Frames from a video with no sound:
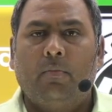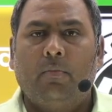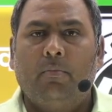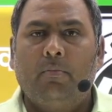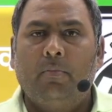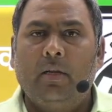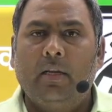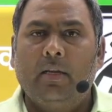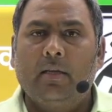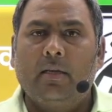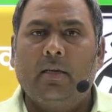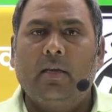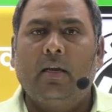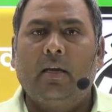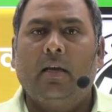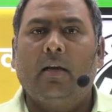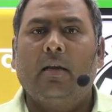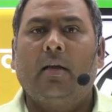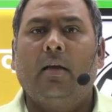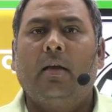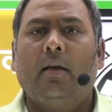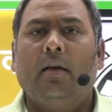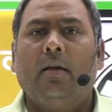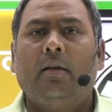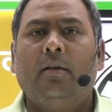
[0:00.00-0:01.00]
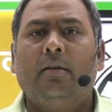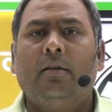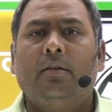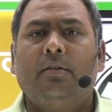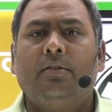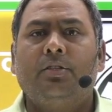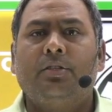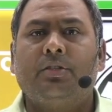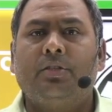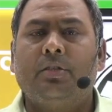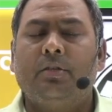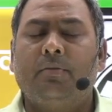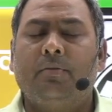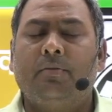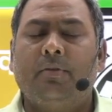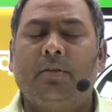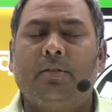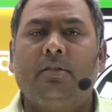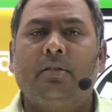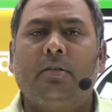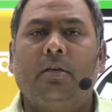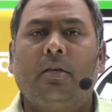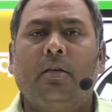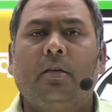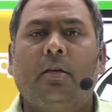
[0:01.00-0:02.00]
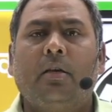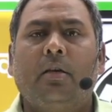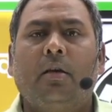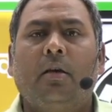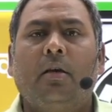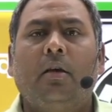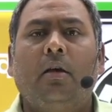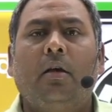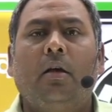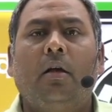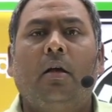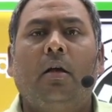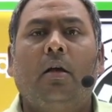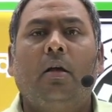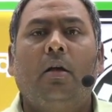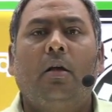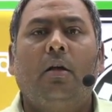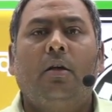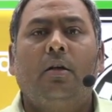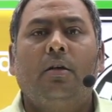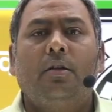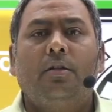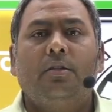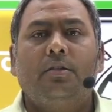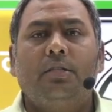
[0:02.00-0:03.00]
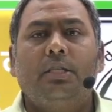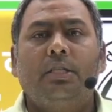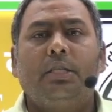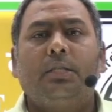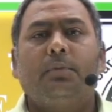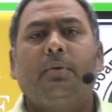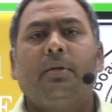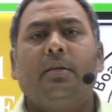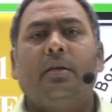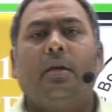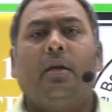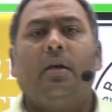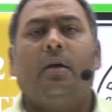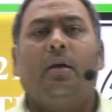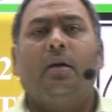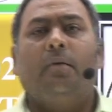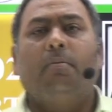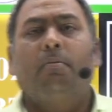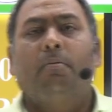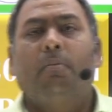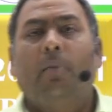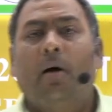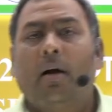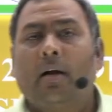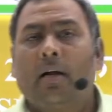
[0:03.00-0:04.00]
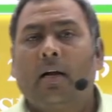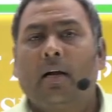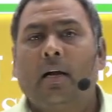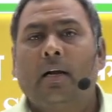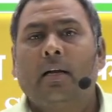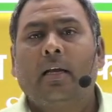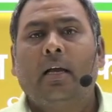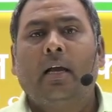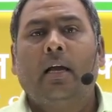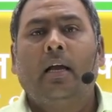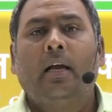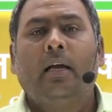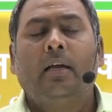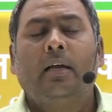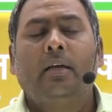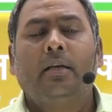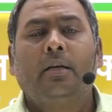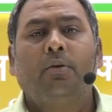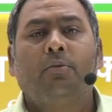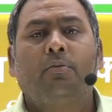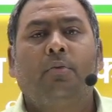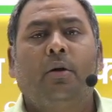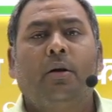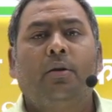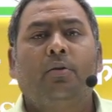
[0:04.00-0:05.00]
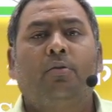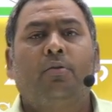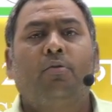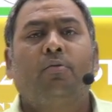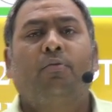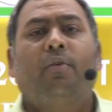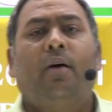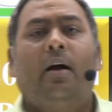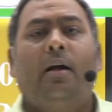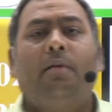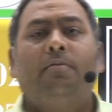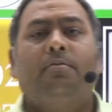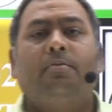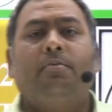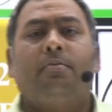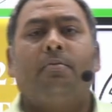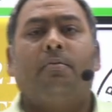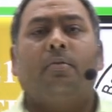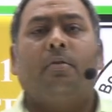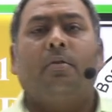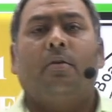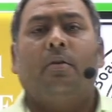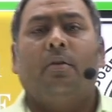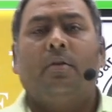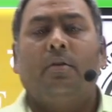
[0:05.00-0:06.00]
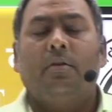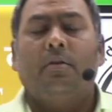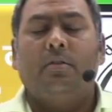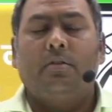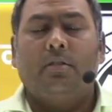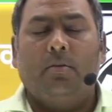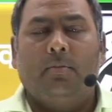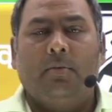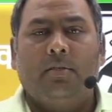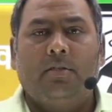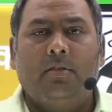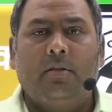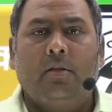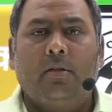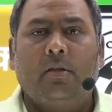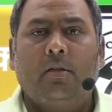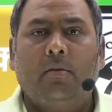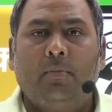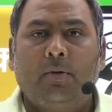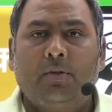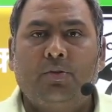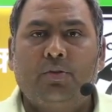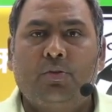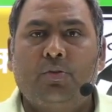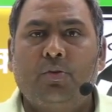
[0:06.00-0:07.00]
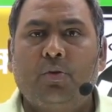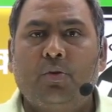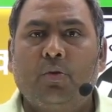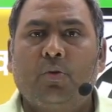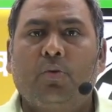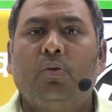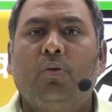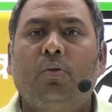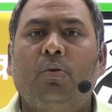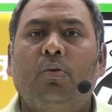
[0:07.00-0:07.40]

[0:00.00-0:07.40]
मेल किया गया है चिट्ठी भेजी गई है जिसमें यह मांगा गया है कि वन टू फाइव सेमेस्टर के बच्चों को